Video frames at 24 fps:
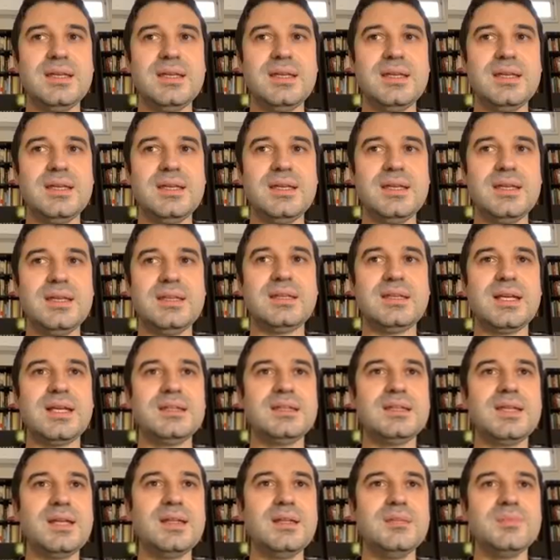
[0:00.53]
Eh,
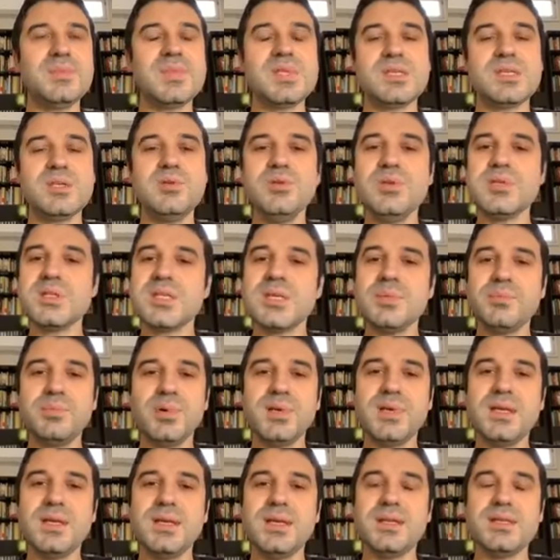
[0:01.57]
tratar, si uno se
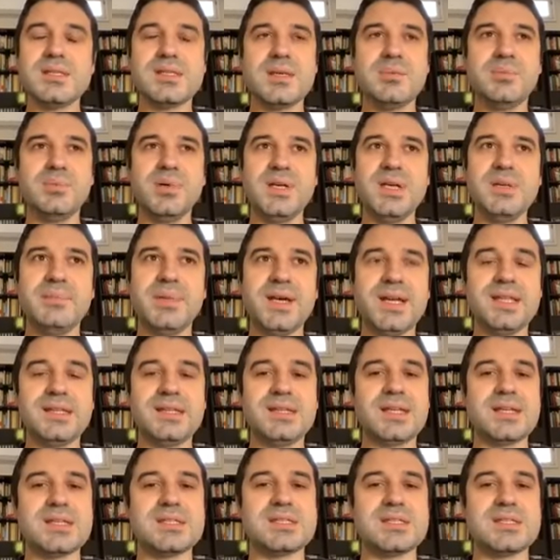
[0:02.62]
pone, se pone para
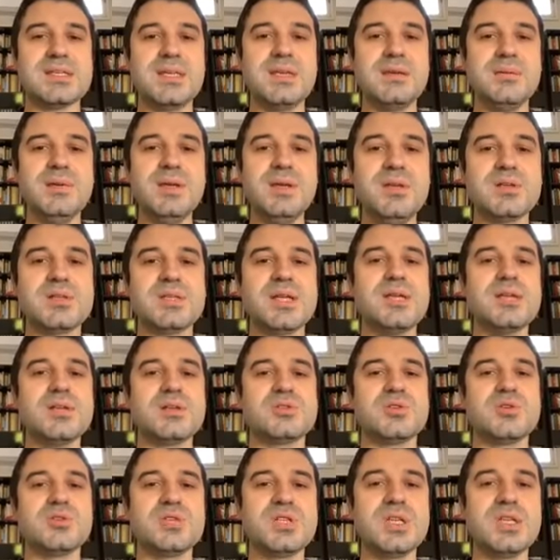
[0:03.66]
atrás y ve los
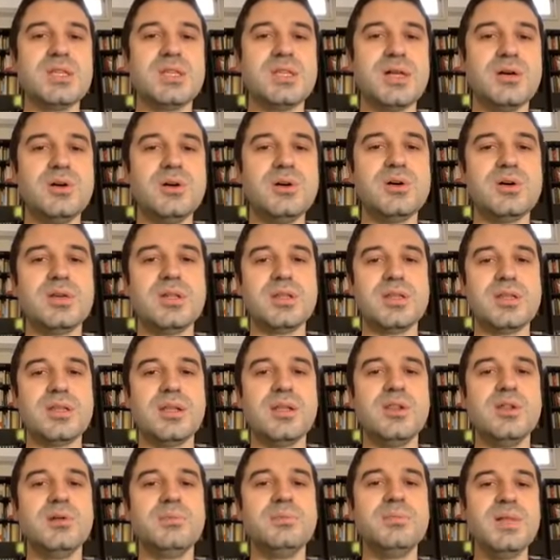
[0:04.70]
años 80 hoy, desde
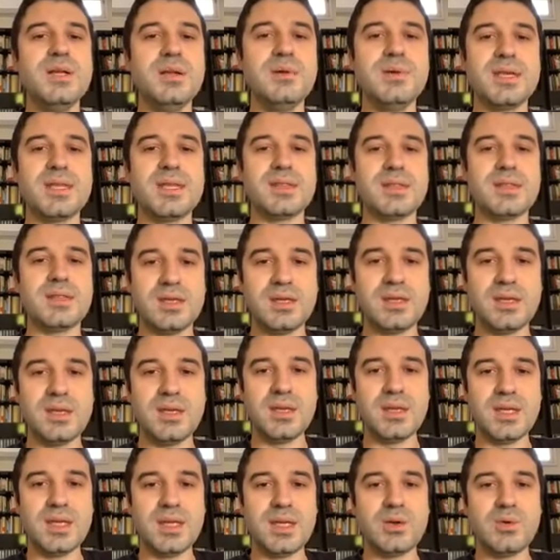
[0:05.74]
el 2020,
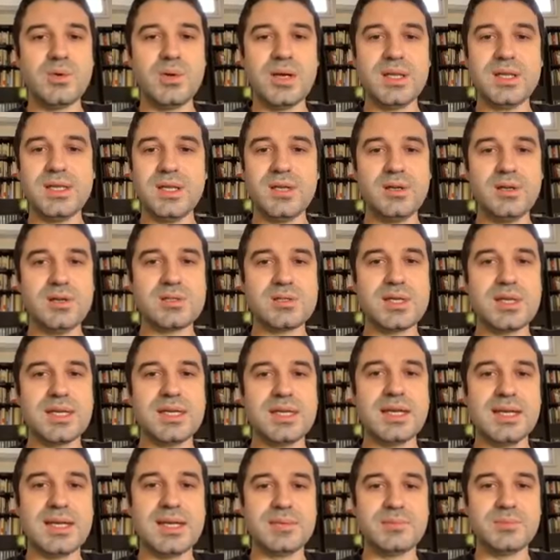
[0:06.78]
en cualquier cosa
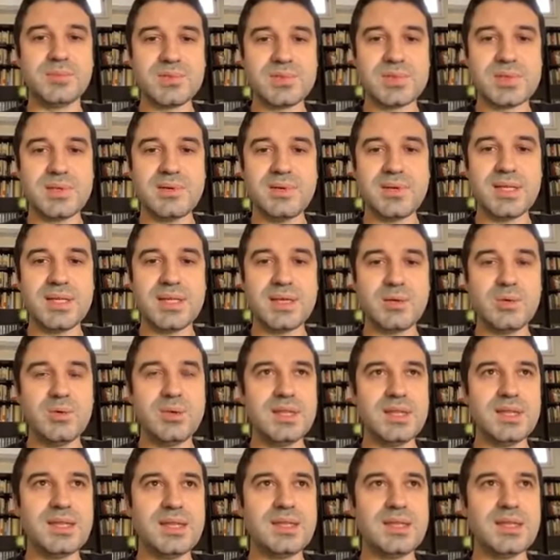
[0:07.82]
que hagamos, se va a dar
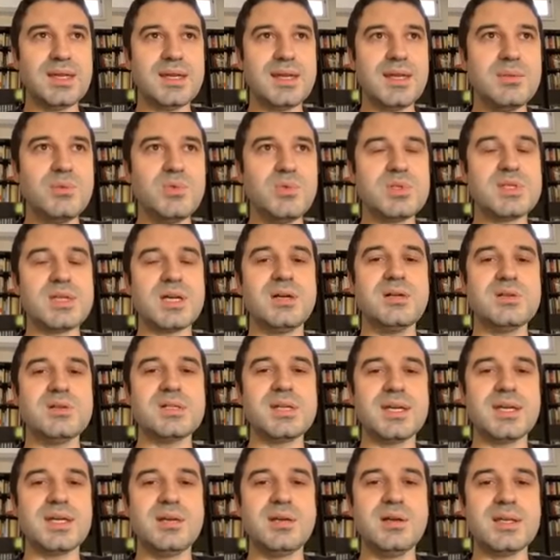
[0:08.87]
cuenta de que hay muchas
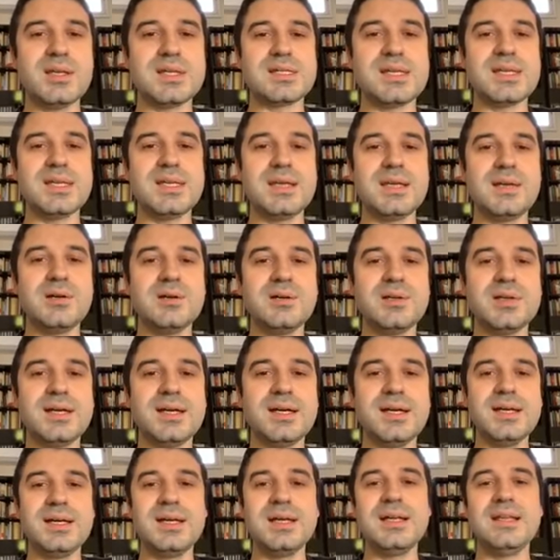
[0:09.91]
cosas que no las haría
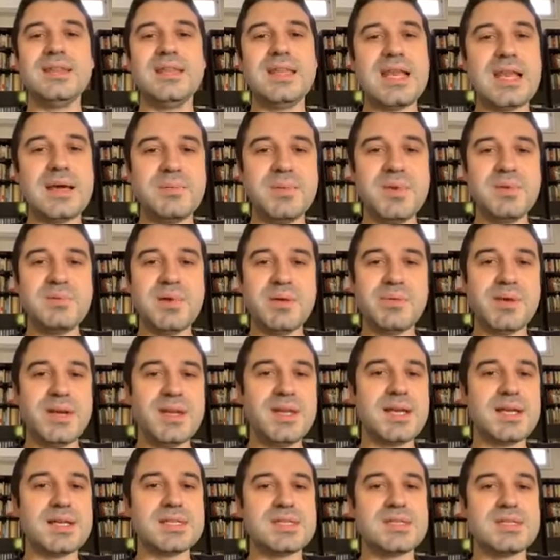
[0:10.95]
ahora de la misma
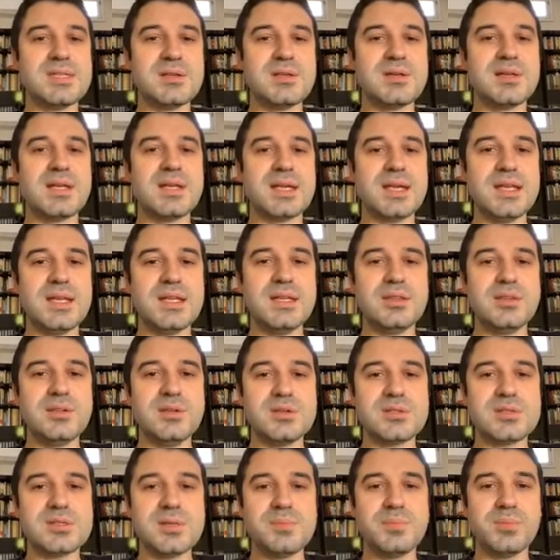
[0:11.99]
manera que se hicieron en aquel
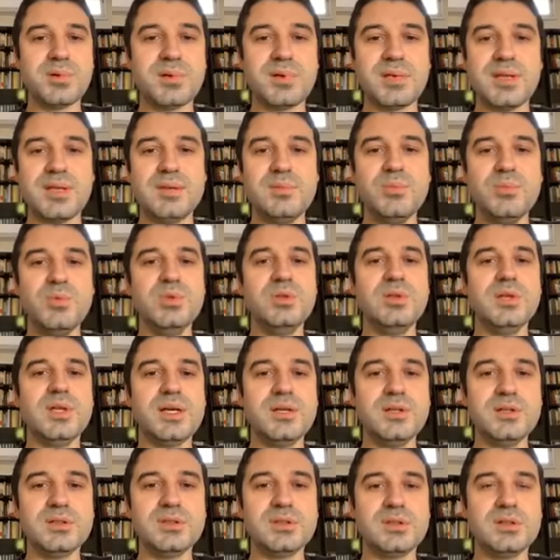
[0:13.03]
entonces, porque el mundo
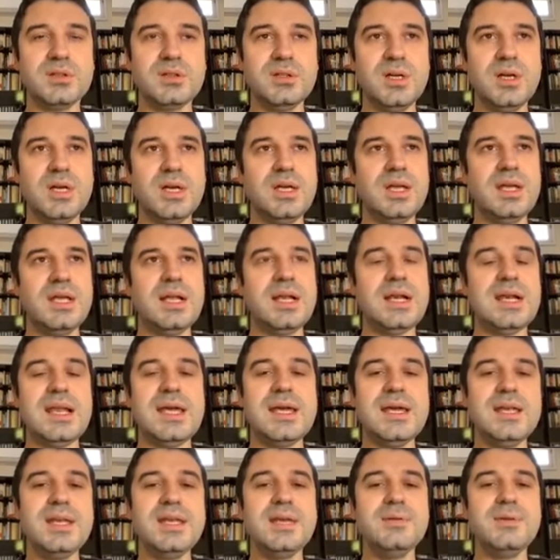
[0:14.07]
era otro, la
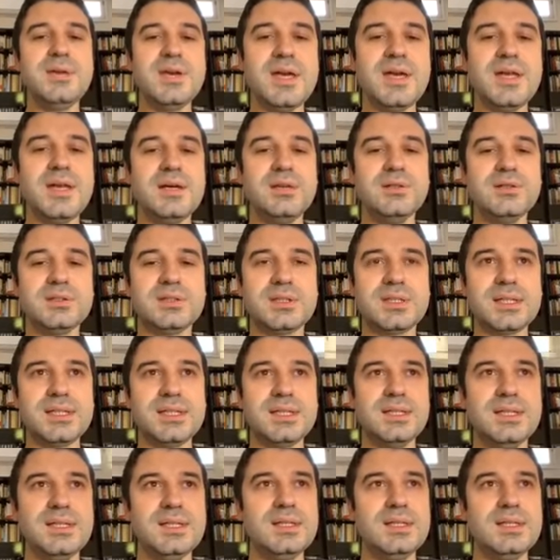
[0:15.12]
NBA era otra,